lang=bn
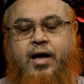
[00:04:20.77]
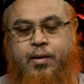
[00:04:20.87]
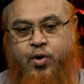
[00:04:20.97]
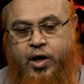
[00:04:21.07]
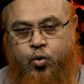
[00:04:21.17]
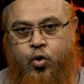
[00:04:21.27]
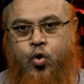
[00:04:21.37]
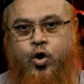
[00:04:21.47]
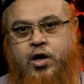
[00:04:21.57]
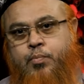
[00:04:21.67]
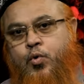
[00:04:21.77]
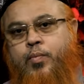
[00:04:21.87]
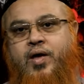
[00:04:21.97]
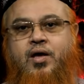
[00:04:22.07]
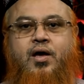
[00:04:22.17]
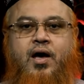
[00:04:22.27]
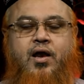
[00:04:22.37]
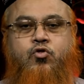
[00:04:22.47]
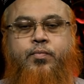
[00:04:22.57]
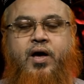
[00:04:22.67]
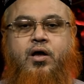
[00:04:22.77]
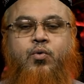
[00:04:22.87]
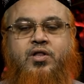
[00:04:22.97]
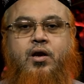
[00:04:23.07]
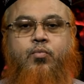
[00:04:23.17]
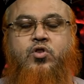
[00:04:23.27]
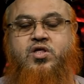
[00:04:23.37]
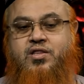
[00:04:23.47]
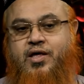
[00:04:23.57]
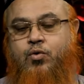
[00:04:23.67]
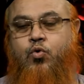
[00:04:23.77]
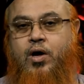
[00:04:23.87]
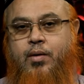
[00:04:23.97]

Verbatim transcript: এবং এগুলো ঘটার পূর্বেই আল্লাহ ওয়া তাআলা বলছেন যে এগুলো